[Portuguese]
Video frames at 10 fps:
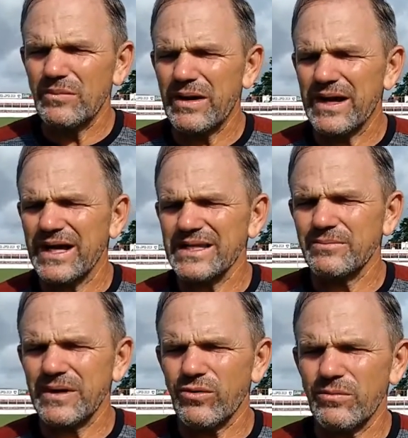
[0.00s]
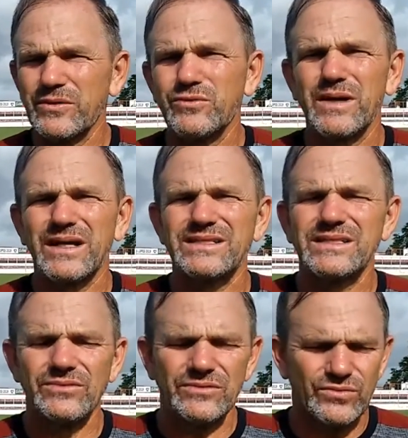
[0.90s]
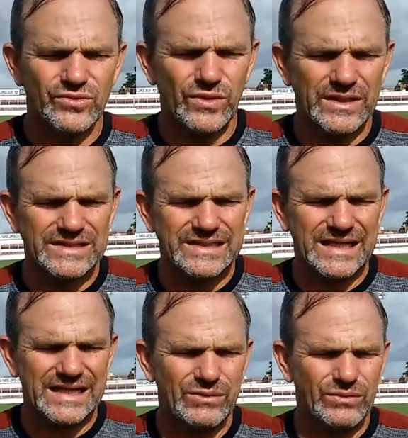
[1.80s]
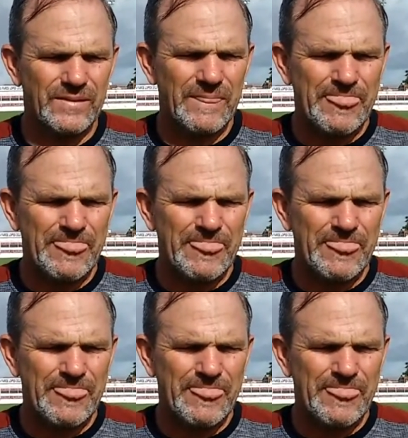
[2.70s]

uma parada para a Copa do Brasil, um jogo adiado.